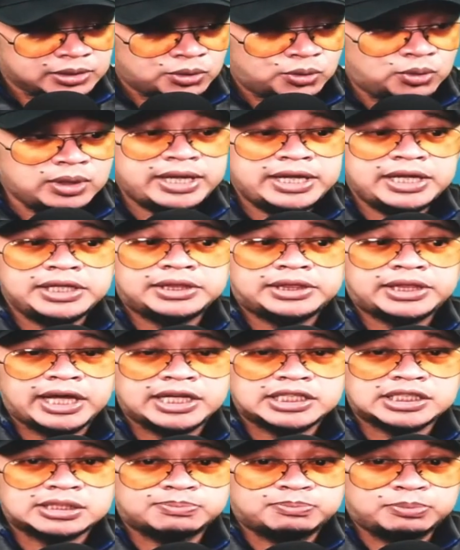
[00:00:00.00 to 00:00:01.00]
Huling
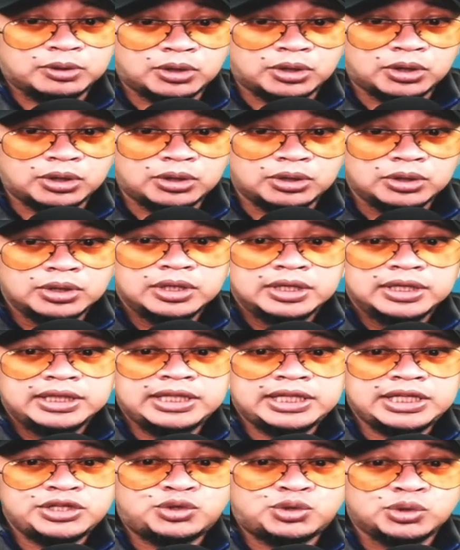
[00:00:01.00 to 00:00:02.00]
text po
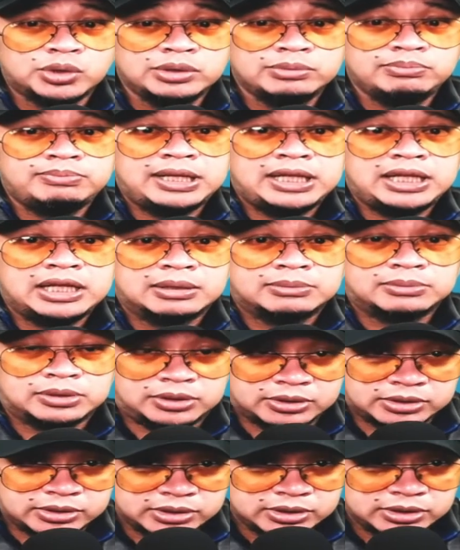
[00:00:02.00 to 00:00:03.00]
ni June
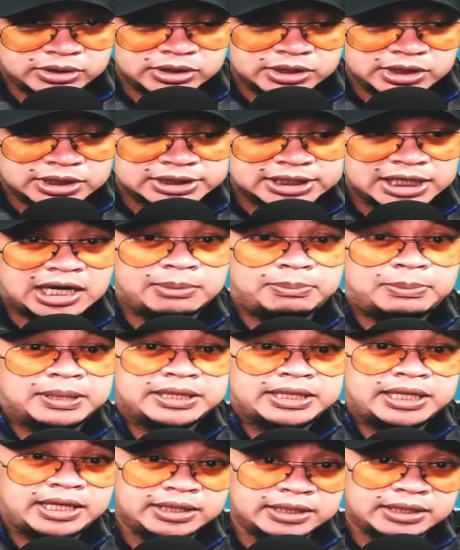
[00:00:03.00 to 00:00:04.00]
Villamor sa
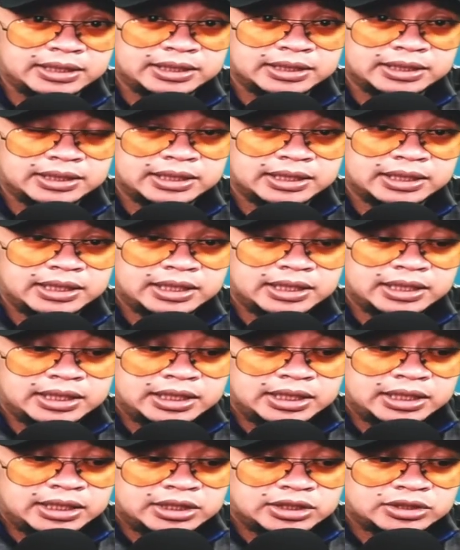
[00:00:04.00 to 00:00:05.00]
kapatid.
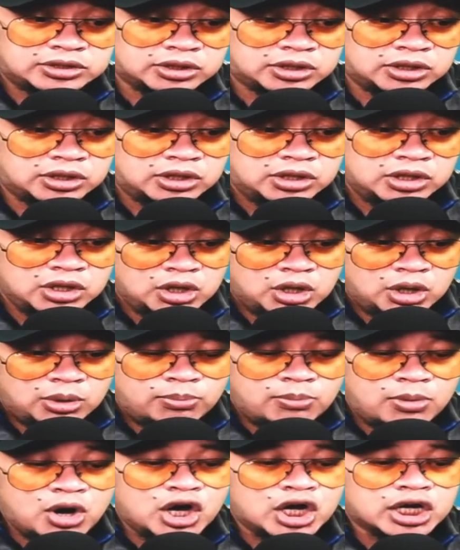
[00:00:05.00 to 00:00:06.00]
So,
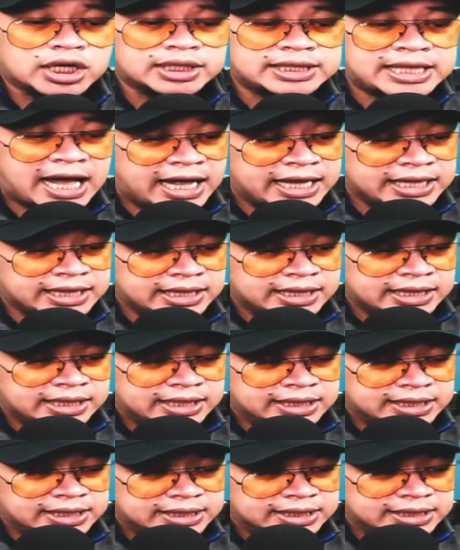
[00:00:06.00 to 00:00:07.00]
more
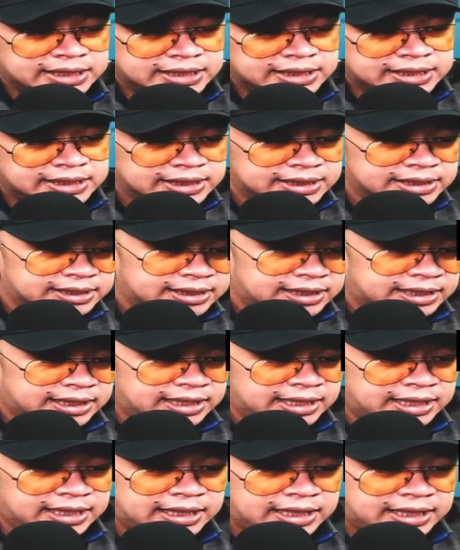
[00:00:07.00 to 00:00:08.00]
than
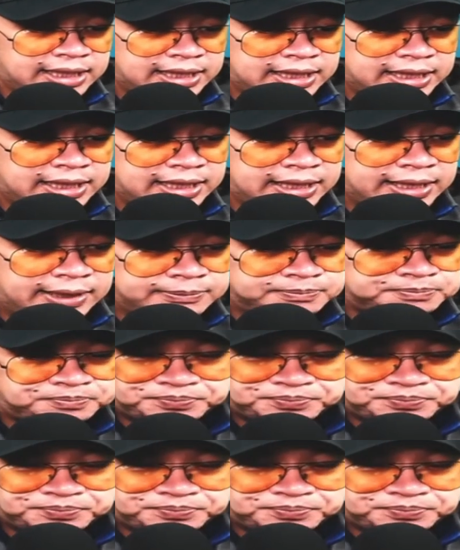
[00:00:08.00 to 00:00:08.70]
uh,